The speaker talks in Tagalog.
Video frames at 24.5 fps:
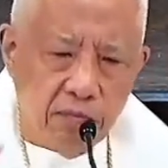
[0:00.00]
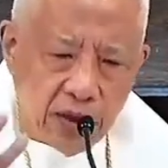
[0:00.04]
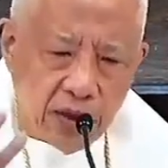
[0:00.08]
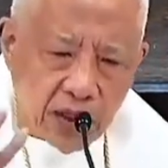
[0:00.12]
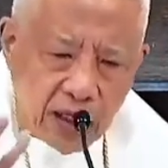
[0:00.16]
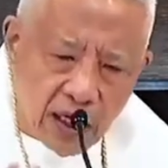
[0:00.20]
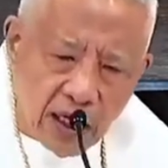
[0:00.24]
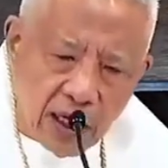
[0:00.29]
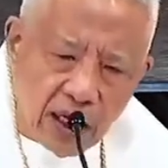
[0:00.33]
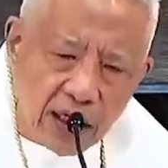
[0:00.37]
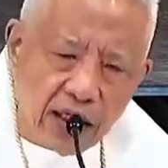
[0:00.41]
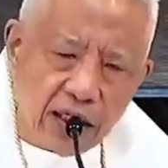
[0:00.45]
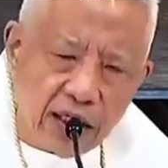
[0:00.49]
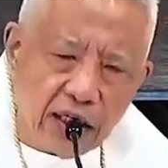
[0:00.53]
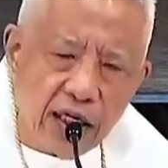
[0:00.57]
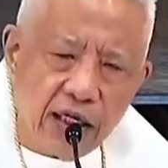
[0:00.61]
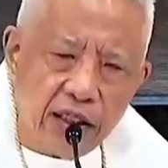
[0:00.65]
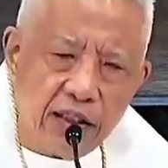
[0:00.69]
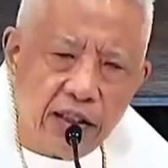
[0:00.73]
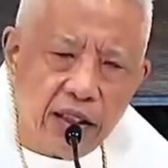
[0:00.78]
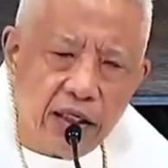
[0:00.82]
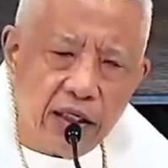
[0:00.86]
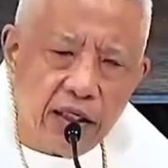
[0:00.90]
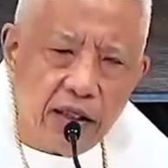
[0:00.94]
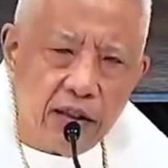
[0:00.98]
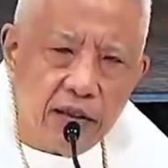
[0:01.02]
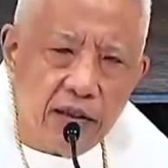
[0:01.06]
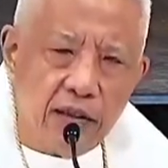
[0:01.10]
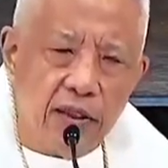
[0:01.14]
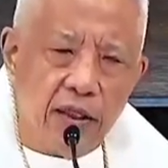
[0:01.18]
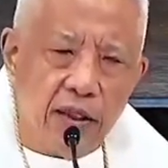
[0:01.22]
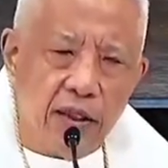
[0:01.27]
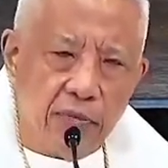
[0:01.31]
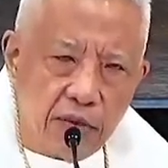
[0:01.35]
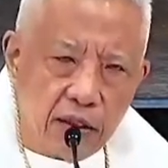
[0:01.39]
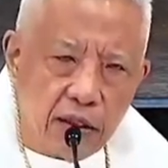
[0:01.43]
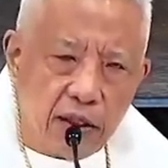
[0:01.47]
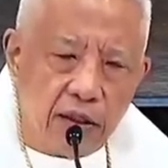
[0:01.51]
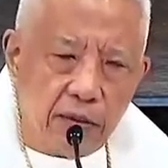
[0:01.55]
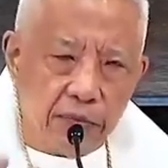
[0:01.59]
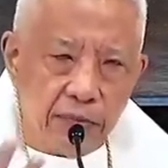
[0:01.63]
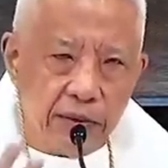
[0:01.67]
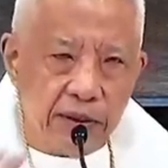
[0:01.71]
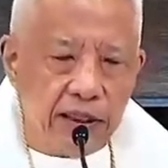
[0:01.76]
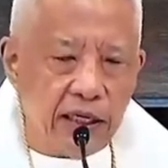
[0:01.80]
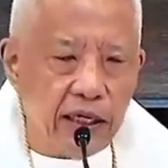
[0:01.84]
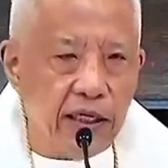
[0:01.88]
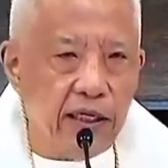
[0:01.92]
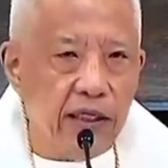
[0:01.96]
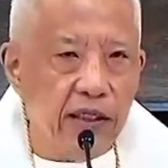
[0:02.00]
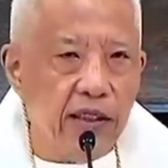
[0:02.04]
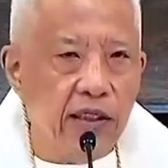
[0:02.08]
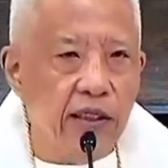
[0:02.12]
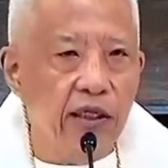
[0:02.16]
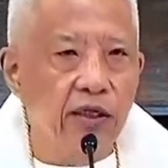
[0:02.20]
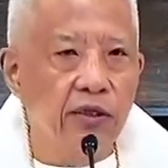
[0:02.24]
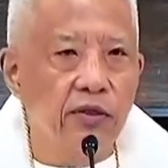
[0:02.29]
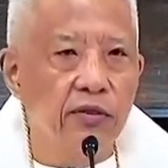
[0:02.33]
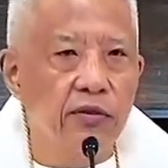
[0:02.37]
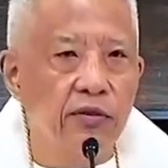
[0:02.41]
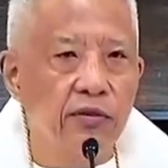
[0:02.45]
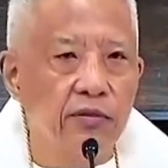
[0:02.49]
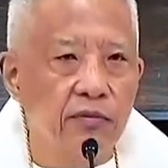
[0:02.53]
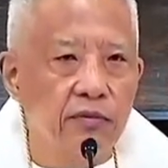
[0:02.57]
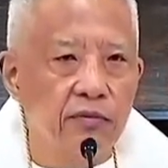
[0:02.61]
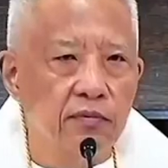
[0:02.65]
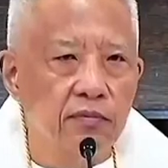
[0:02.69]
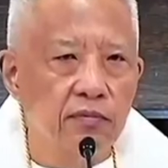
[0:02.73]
Panalangin natin ang mga kabataan ngayon